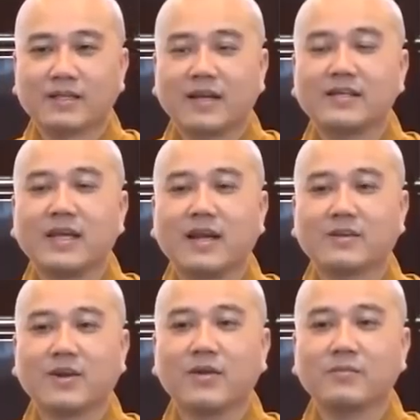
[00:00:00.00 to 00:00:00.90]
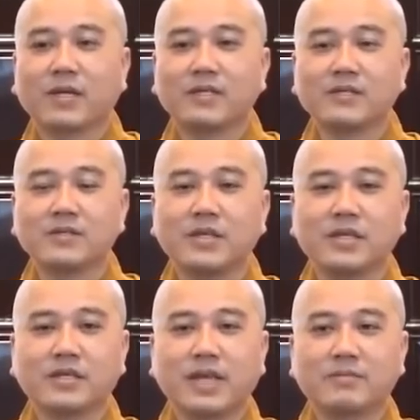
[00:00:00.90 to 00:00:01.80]
tới giờ cơm cái chư
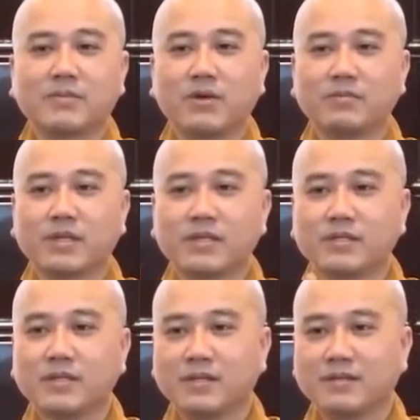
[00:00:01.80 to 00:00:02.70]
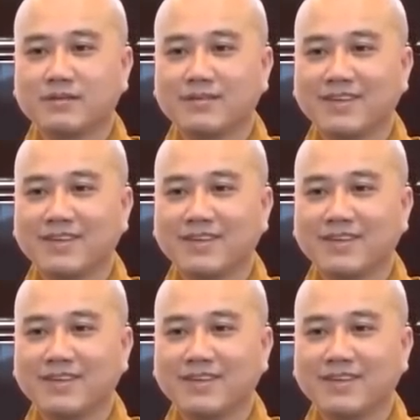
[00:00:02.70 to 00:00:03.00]
thiên đem cơm tới đưa.